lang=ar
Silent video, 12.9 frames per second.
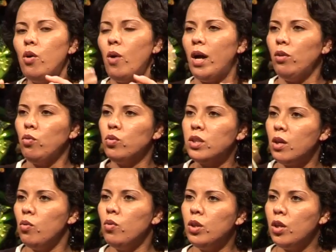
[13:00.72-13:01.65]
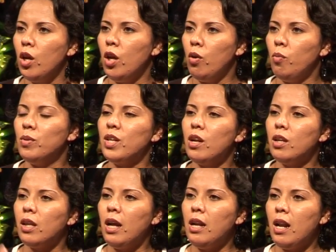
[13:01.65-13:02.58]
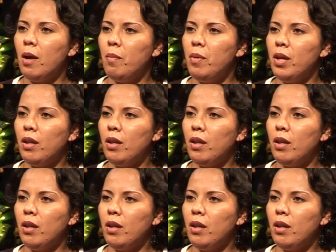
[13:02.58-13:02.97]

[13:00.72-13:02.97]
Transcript: عنده صوت مسلط على العباد